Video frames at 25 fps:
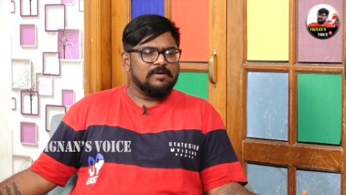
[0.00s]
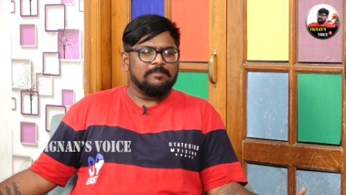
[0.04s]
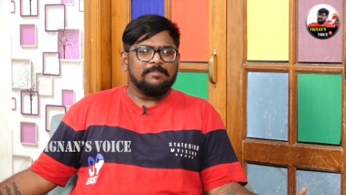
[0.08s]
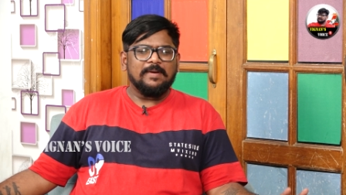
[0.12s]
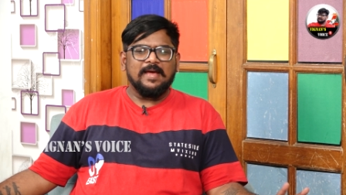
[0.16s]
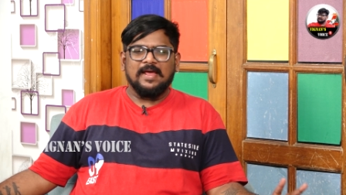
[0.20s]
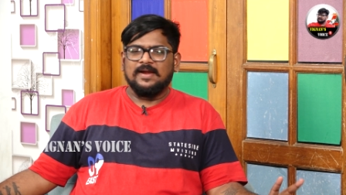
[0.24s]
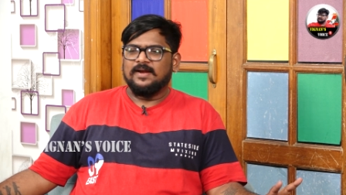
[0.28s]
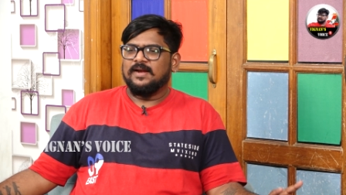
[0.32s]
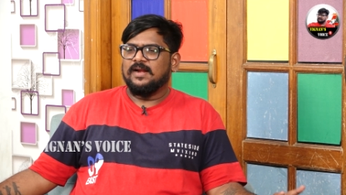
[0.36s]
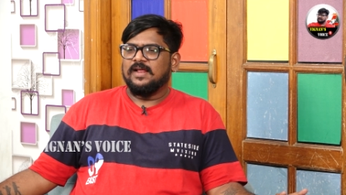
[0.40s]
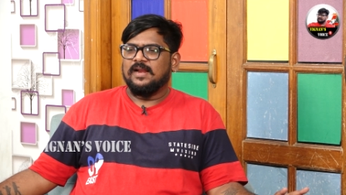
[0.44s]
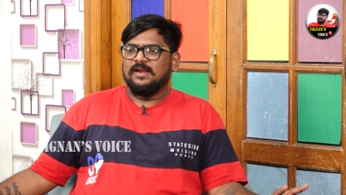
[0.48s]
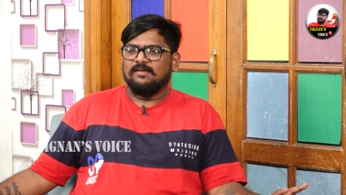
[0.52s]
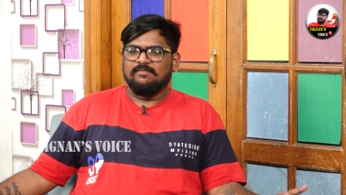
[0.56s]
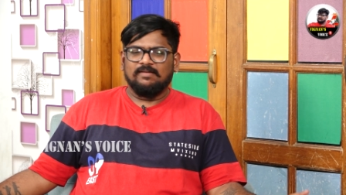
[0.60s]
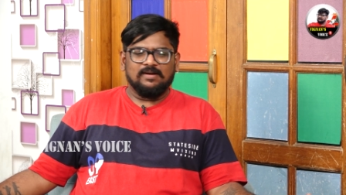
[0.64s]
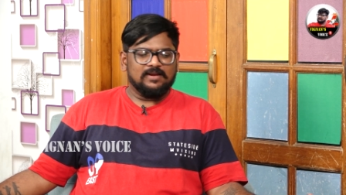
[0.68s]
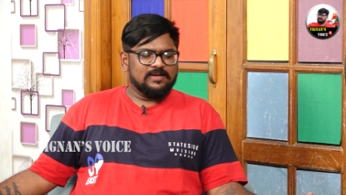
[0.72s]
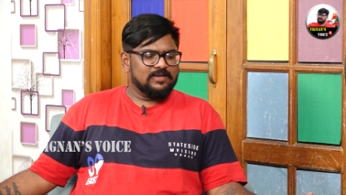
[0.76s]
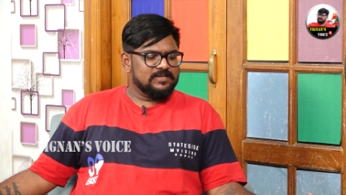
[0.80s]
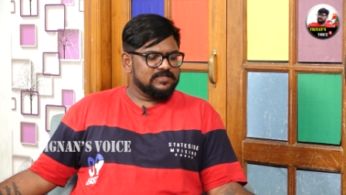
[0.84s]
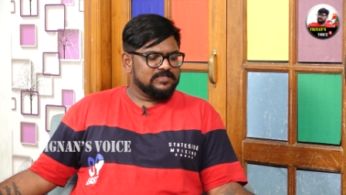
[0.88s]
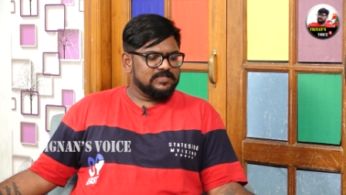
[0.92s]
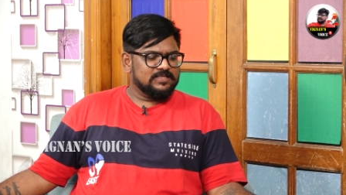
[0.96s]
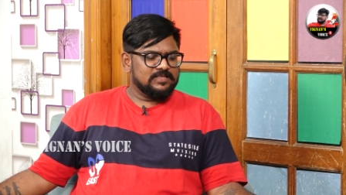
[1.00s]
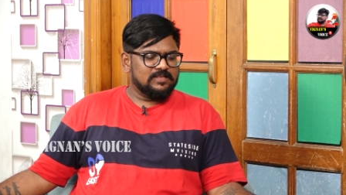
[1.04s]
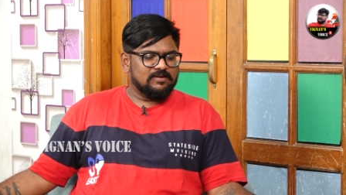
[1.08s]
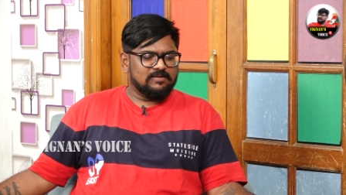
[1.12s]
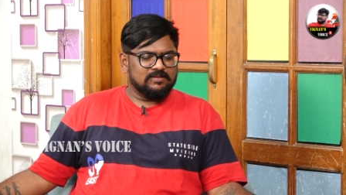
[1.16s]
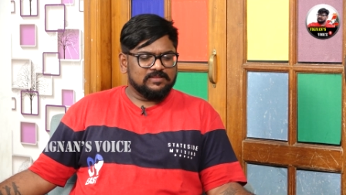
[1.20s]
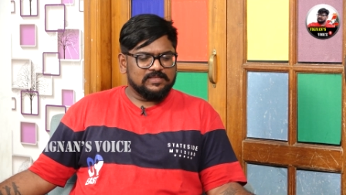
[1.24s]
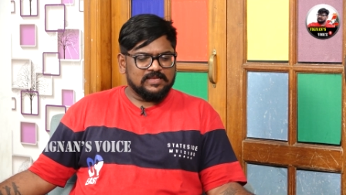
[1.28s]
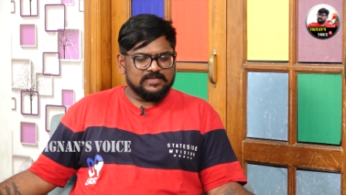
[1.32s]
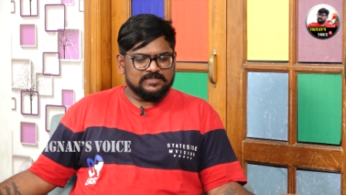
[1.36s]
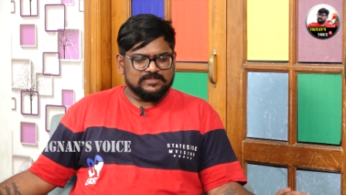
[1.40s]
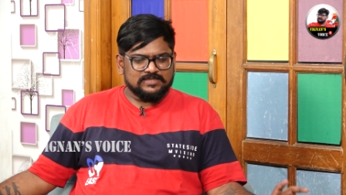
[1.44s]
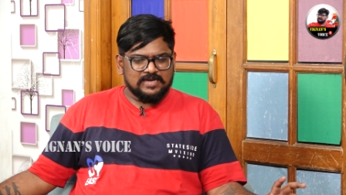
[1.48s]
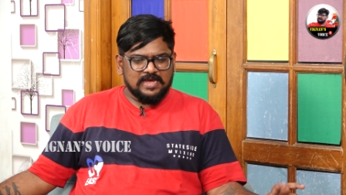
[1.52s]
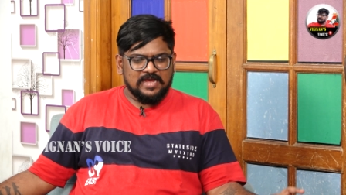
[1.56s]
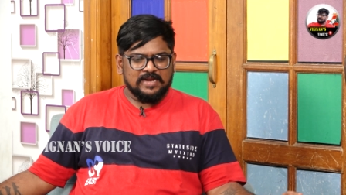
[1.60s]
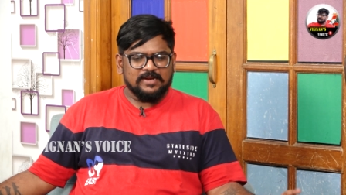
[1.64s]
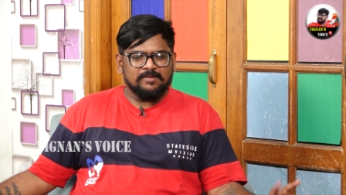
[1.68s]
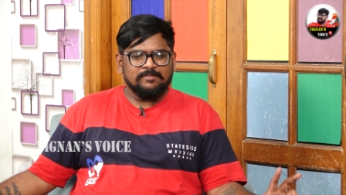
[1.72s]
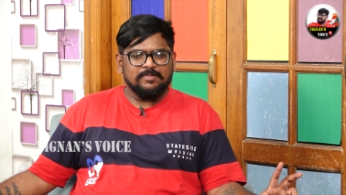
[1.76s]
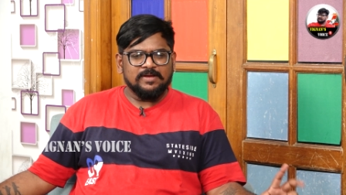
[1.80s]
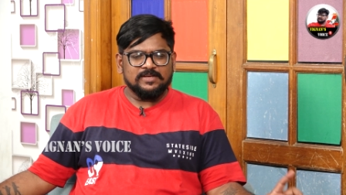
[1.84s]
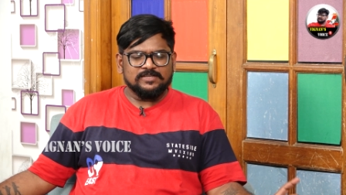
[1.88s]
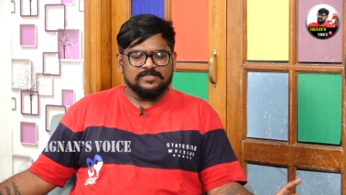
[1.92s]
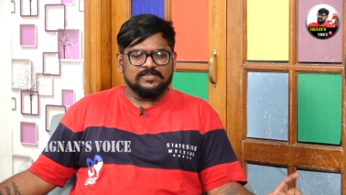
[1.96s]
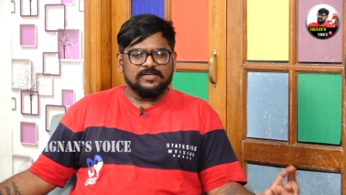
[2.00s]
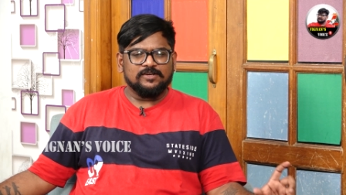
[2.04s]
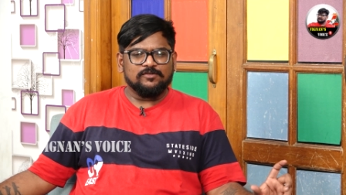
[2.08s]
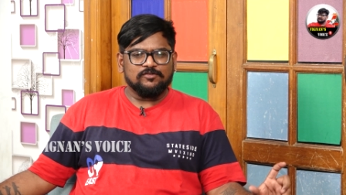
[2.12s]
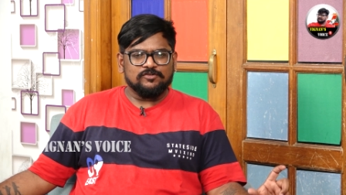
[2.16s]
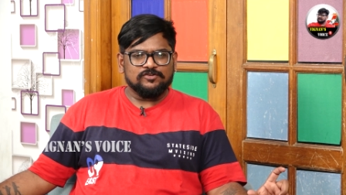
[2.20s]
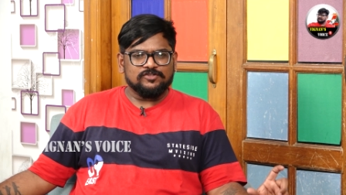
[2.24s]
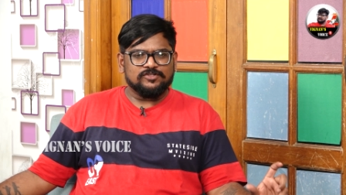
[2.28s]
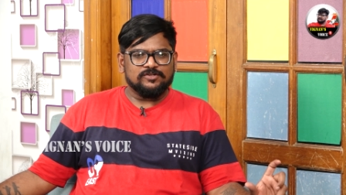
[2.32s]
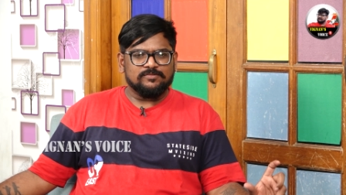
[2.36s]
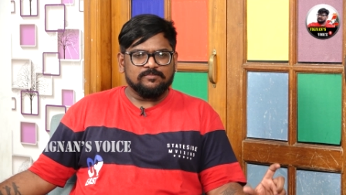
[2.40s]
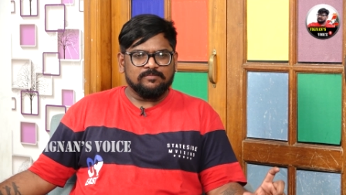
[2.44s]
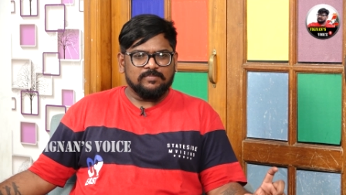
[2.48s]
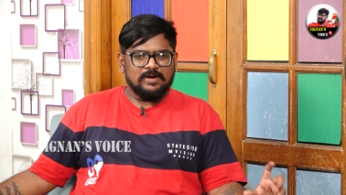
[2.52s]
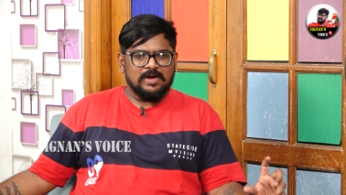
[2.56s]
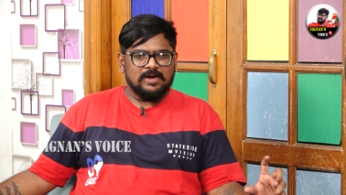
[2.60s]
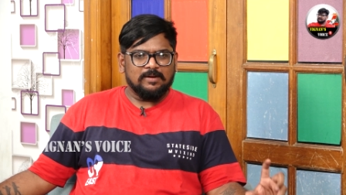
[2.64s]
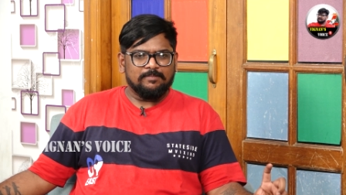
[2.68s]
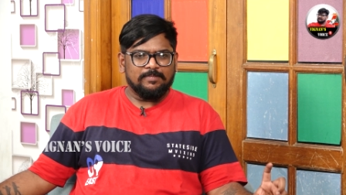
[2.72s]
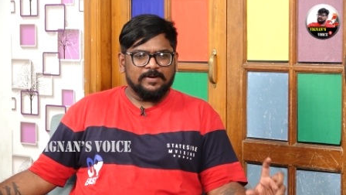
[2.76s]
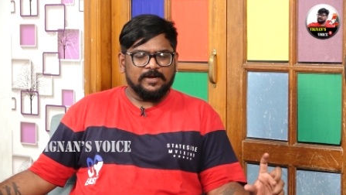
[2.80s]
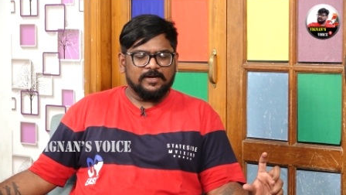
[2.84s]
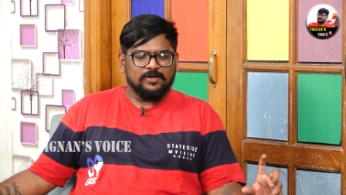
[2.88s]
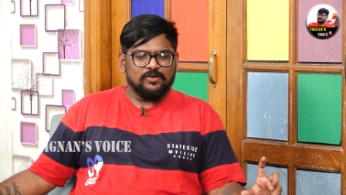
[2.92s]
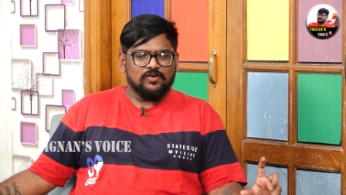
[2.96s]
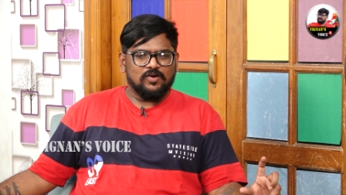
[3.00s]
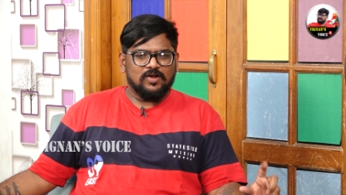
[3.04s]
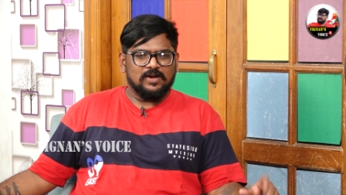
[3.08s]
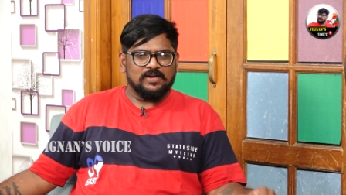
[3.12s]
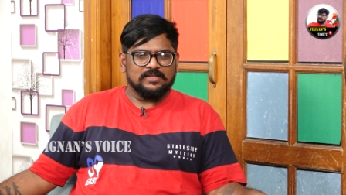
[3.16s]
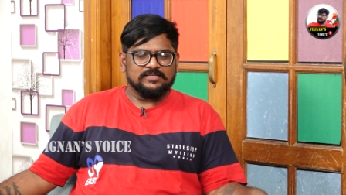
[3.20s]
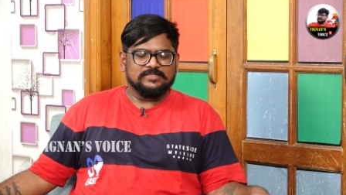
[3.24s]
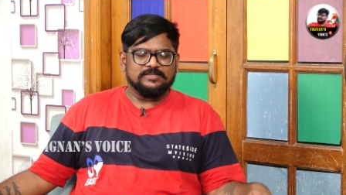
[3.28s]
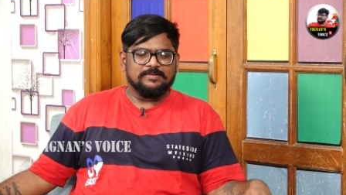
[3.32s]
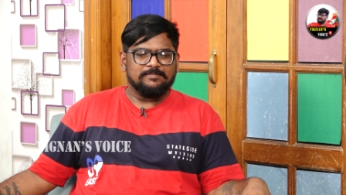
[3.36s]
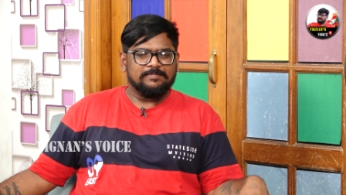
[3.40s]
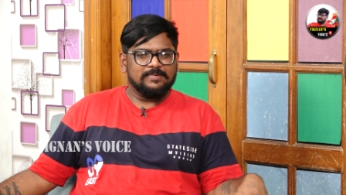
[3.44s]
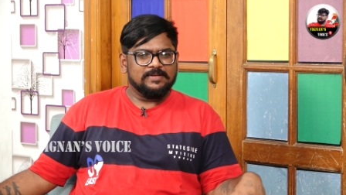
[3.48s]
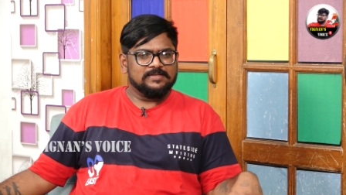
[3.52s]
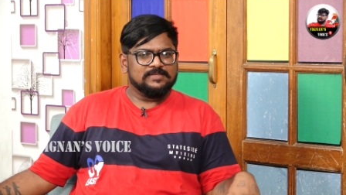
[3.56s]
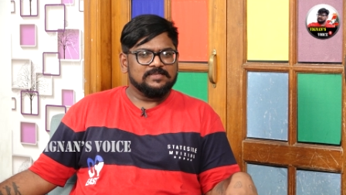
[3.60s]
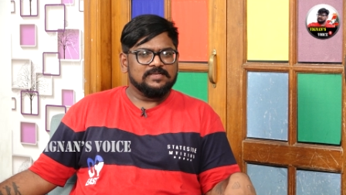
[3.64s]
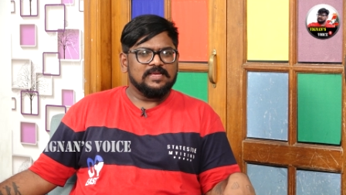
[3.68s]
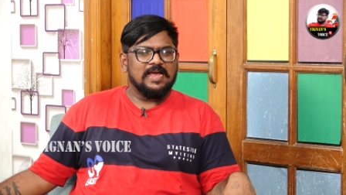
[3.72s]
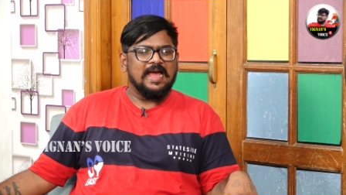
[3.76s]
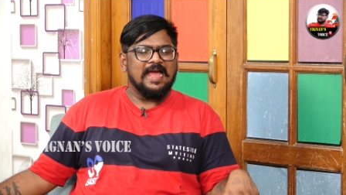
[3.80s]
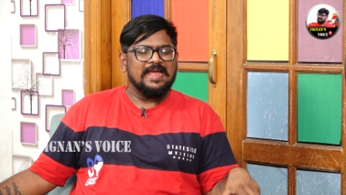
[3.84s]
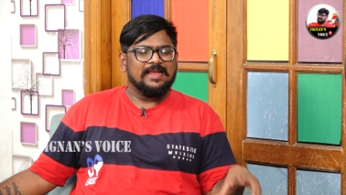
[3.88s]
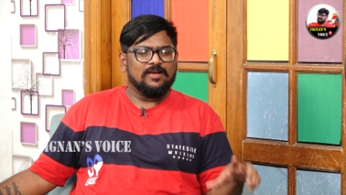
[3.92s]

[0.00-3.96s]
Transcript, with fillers: ఆ ప్యాన్ ఇండియా లెవెల్కి వచ్చిన తర్వాత ఆ స్టార్ ఇమేజ్ని కొంచెం బాగా పెట్టుకోవాలని చెప్పేసి